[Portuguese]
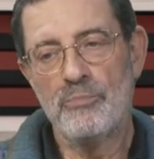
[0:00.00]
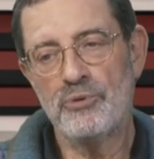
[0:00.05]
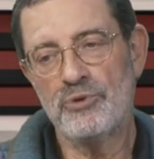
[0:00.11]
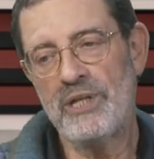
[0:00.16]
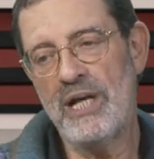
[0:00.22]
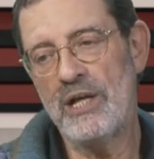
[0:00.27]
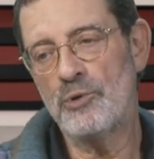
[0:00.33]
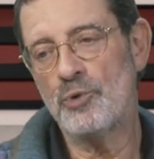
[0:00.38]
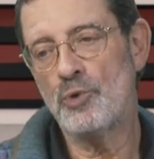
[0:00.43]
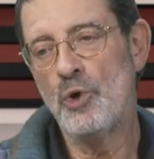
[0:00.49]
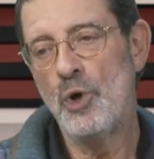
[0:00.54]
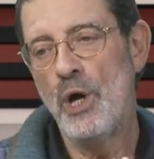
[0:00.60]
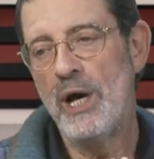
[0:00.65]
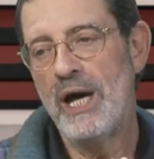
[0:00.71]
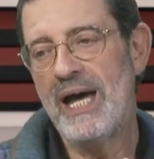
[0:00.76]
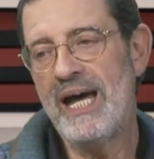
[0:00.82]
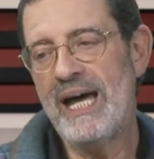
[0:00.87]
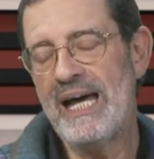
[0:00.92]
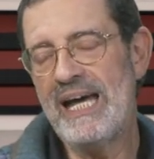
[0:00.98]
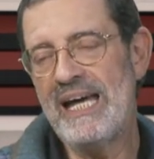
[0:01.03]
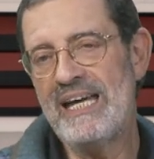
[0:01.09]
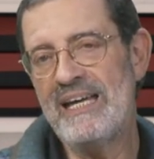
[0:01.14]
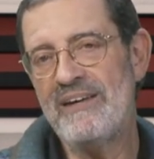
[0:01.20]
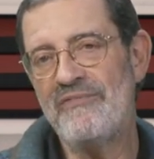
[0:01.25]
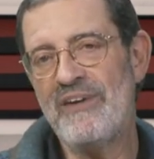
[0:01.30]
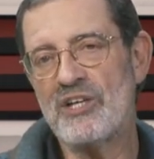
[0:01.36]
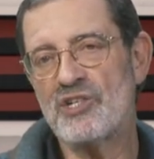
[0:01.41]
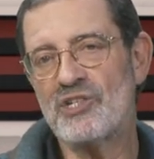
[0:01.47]
Portanto,
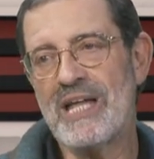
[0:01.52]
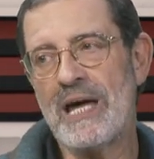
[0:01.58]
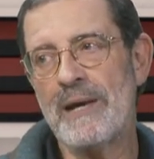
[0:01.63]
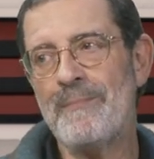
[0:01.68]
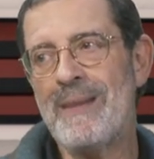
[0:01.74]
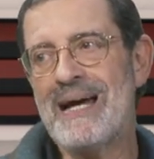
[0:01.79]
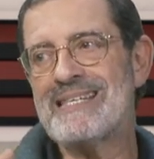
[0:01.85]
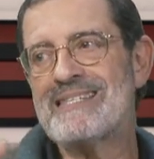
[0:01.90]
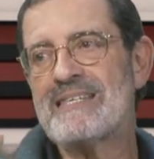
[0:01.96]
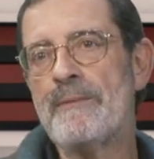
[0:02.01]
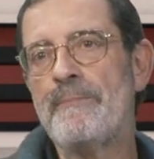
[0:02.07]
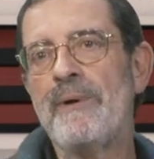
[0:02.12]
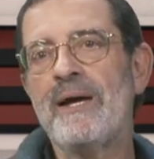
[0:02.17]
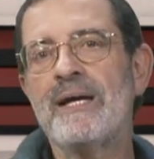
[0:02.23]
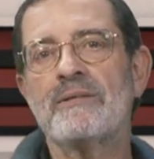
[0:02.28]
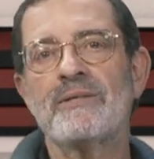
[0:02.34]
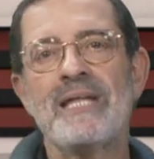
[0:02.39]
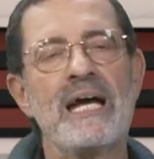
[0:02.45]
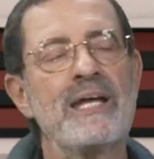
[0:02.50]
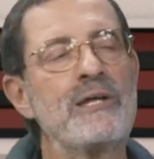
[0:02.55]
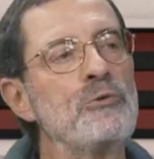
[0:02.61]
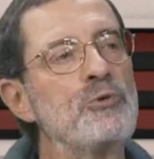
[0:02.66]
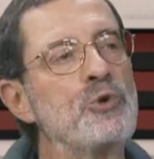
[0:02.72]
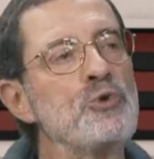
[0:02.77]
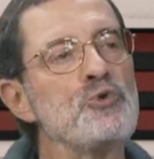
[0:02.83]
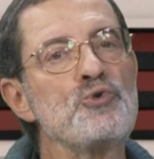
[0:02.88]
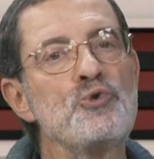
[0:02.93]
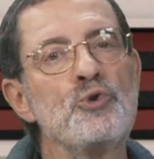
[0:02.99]
eh, eh, vai estar mais aberta
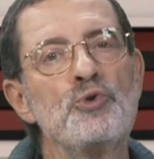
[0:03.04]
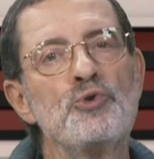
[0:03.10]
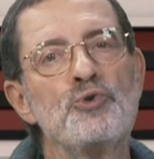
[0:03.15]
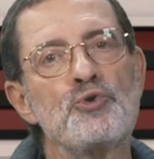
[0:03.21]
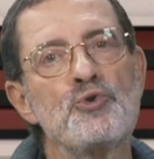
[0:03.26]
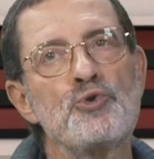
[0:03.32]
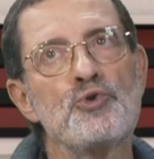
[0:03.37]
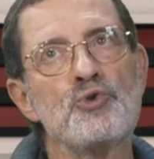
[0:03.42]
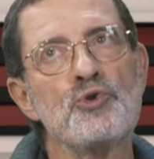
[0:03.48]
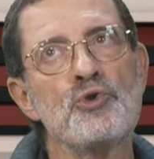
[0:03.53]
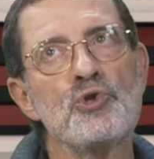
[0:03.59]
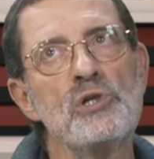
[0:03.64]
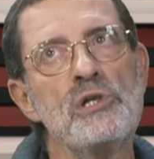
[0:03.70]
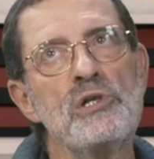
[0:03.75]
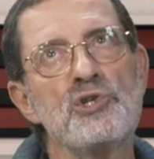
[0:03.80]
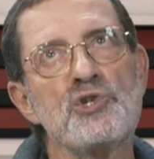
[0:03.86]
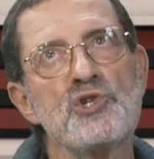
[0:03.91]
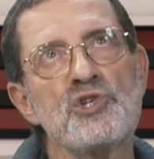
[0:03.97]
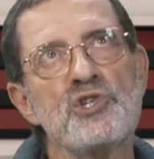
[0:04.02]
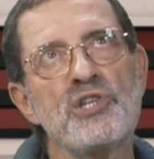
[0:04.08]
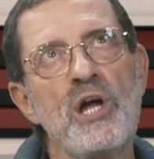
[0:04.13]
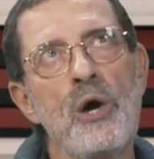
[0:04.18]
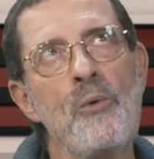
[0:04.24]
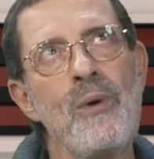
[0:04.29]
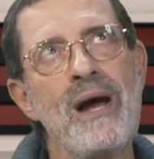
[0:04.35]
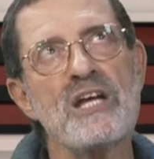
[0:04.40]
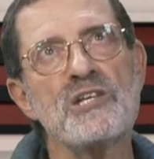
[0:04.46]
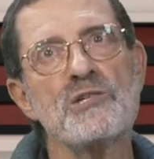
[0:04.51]
àquilo que os outros
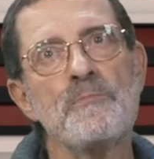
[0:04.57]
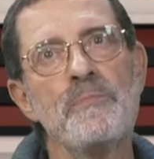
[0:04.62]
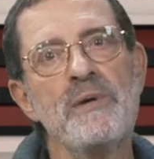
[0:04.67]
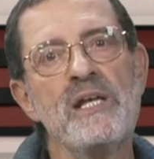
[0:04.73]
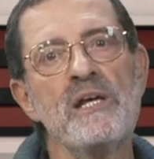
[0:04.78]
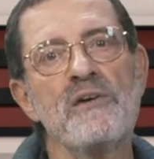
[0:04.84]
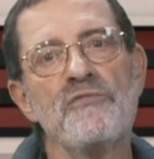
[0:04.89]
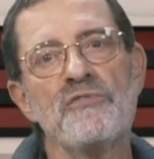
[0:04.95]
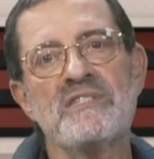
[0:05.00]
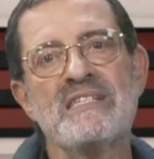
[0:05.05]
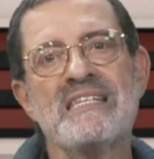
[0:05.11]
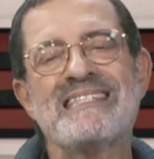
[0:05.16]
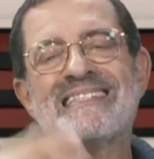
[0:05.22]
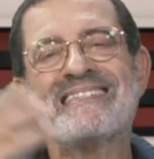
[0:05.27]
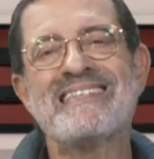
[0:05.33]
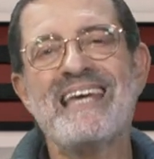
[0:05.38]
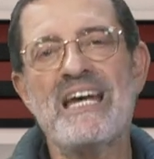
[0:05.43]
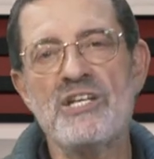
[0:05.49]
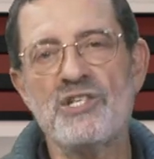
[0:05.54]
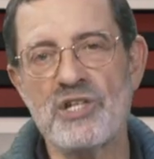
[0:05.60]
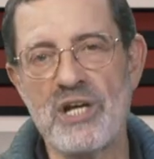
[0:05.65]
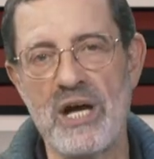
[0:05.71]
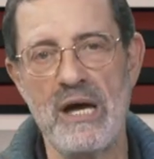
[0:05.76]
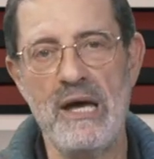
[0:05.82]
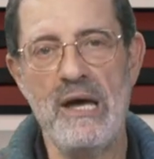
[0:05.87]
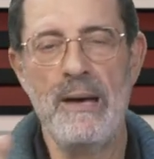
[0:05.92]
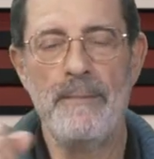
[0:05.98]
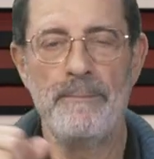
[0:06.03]
estão à espera que você
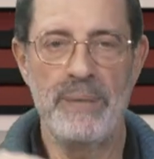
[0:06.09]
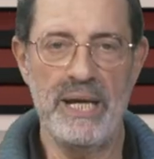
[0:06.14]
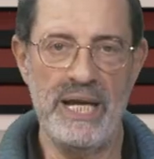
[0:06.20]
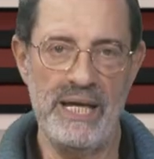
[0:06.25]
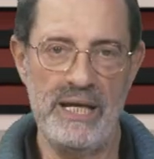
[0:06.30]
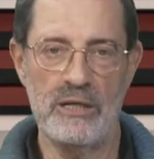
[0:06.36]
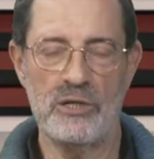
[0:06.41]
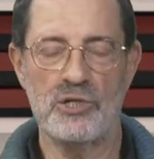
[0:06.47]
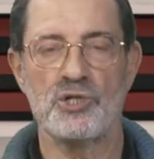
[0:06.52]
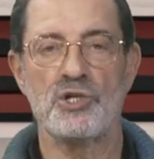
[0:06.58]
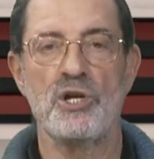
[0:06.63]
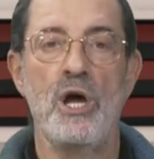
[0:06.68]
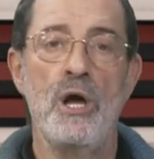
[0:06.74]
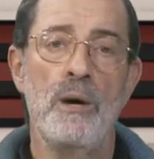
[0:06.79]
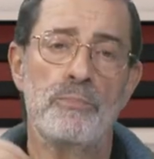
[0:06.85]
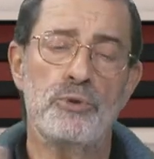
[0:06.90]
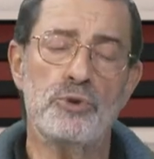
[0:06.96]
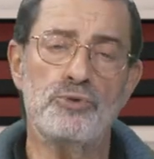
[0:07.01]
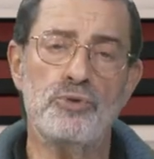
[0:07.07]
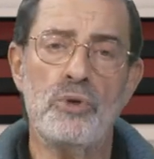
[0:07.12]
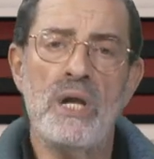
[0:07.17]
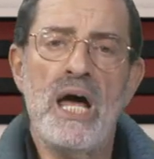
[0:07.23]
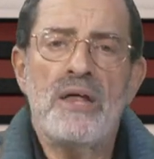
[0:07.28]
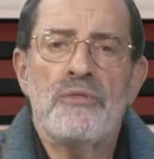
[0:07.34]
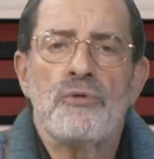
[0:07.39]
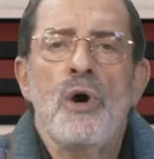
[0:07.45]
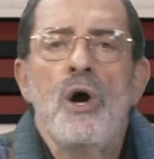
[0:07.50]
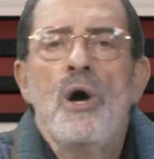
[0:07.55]
seja para eles. Por outro
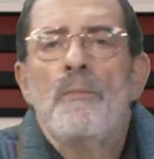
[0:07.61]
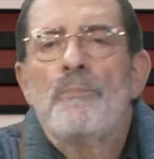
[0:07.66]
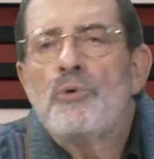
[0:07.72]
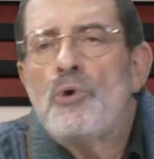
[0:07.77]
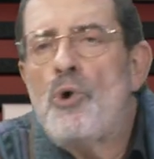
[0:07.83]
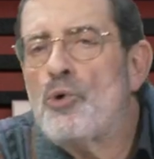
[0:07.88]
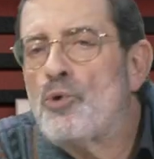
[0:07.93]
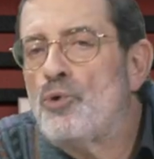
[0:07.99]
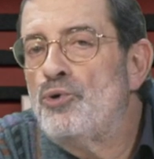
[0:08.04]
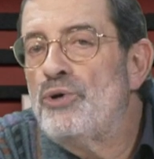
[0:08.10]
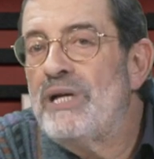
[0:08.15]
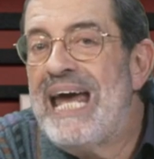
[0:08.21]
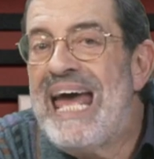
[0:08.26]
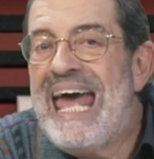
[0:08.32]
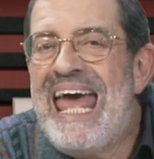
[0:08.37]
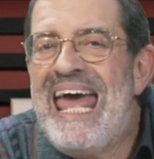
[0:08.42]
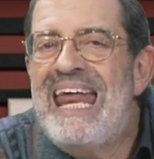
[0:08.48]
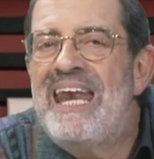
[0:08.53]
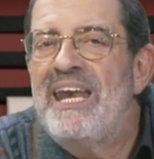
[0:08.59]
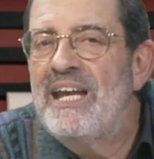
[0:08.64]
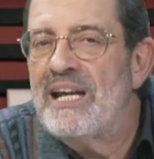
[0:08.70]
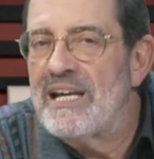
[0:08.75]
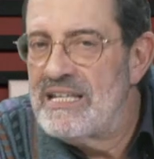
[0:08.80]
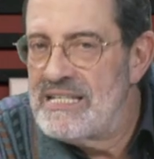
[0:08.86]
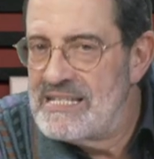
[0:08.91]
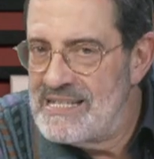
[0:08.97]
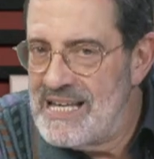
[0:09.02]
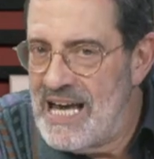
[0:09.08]
lado, procure
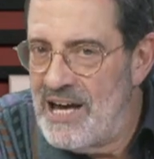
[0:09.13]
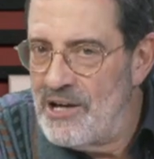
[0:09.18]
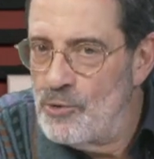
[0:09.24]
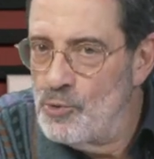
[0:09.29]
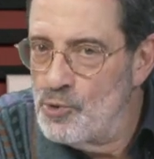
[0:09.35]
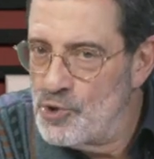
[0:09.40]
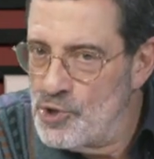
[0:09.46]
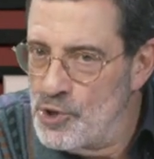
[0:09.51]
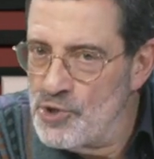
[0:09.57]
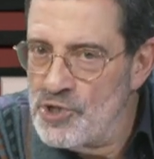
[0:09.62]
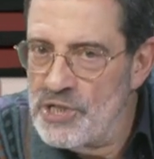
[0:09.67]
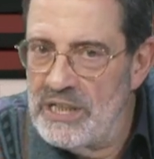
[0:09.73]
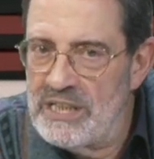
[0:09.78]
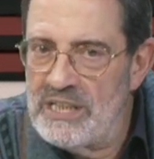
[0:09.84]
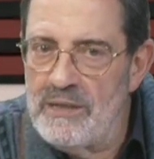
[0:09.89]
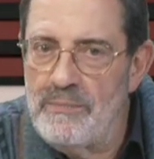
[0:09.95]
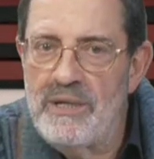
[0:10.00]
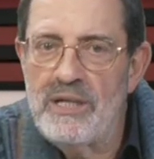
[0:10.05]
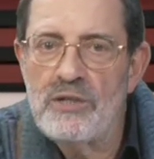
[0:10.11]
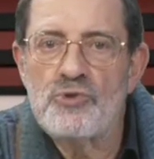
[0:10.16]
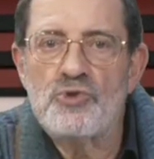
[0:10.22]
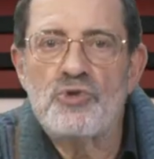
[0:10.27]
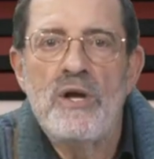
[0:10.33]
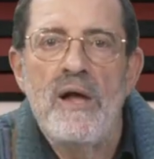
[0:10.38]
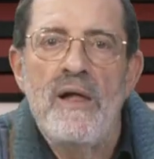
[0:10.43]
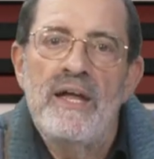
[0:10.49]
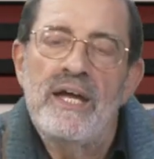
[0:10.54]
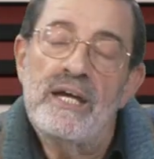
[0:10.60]
analisar os seus
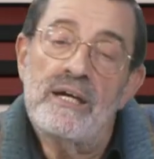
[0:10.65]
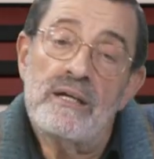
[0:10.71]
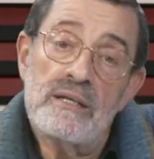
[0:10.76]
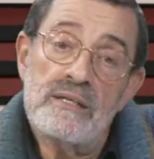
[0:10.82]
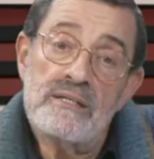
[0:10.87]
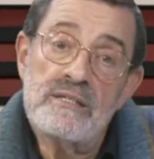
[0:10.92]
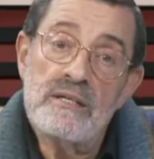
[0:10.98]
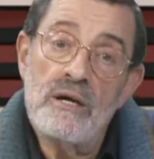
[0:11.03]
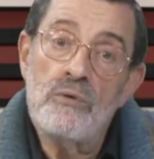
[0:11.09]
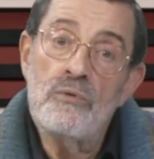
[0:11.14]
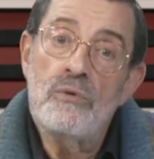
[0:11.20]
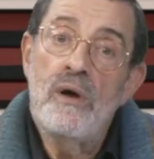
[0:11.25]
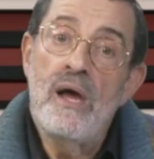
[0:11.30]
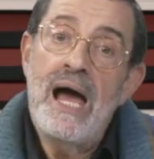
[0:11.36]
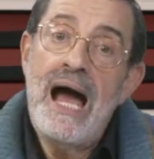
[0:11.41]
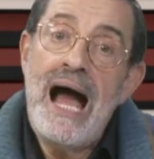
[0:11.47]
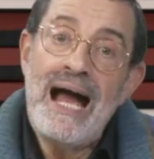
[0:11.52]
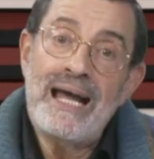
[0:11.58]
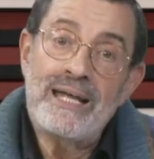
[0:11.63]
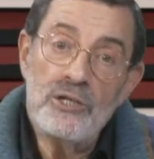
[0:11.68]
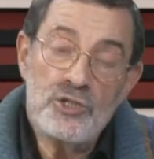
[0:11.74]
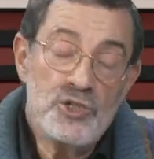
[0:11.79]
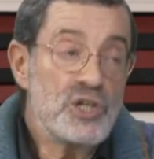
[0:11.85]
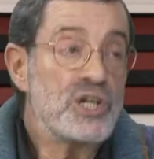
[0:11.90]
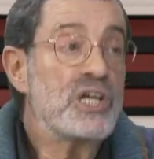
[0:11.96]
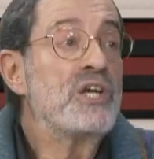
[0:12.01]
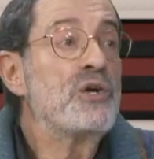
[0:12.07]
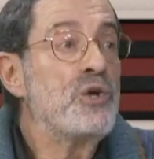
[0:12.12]
sentimentos em relação
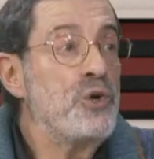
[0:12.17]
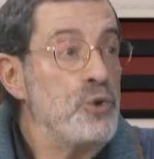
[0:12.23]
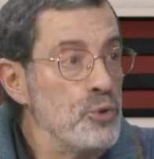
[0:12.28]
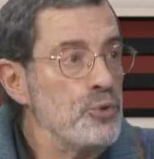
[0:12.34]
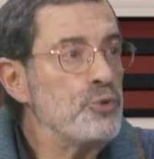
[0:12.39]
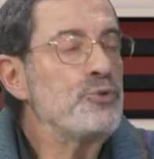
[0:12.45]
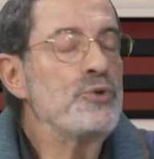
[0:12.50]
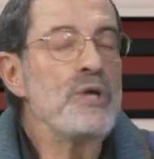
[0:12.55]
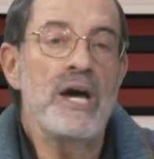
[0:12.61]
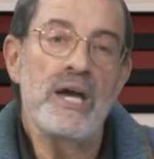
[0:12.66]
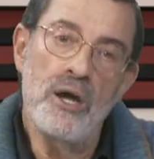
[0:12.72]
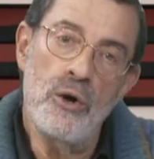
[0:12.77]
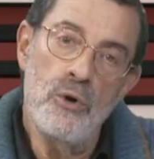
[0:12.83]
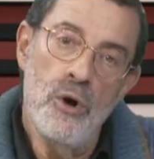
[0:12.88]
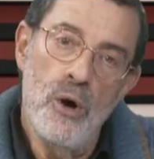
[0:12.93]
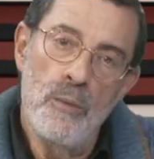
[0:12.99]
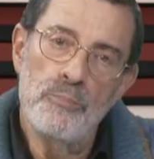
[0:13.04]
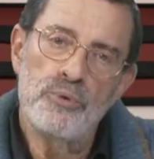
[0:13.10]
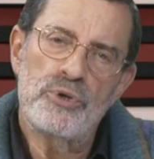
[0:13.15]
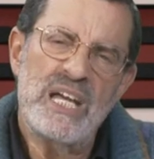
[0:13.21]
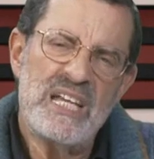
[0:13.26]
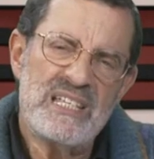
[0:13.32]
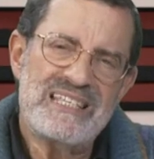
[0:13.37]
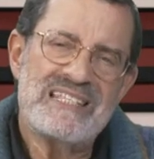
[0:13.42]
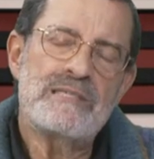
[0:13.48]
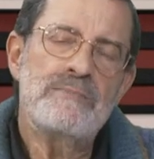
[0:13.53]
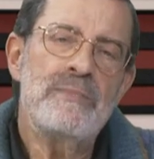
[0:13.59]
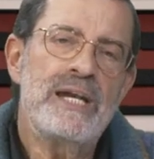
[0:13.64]
àqueles que que o rodeiam,
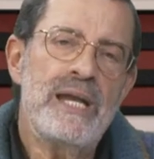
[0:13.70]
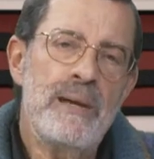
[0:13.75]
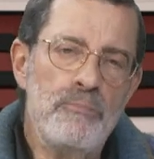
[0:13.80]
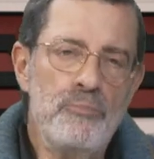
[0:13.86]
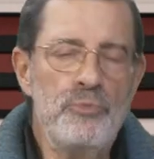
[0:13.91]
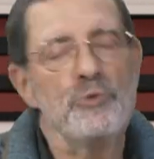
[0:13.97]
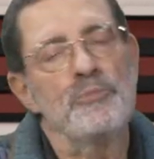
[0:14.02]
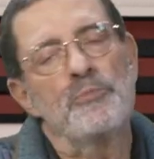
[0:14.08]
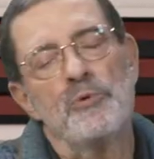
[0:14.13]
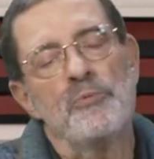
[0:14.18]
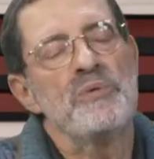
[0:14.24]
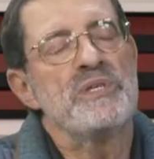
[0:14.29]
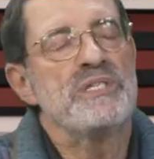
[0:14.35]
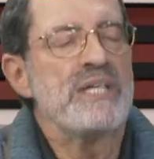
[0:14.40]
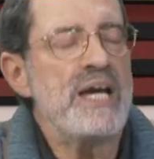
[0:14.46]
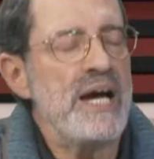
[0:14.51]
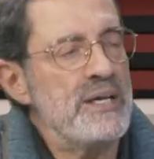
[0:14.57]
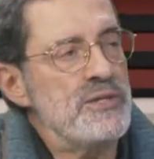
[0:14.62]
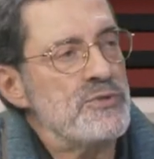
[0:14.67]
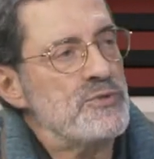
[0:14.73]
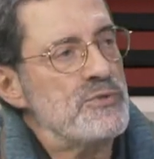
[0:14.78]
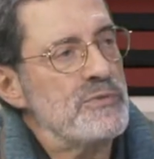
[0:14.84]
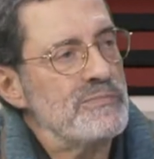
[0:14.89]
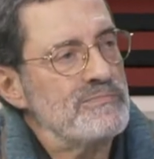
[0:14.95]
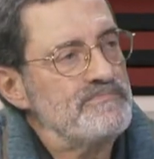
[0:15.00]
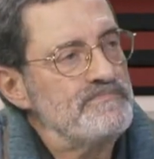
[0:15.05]
porque esta semana é muito propícia a isso.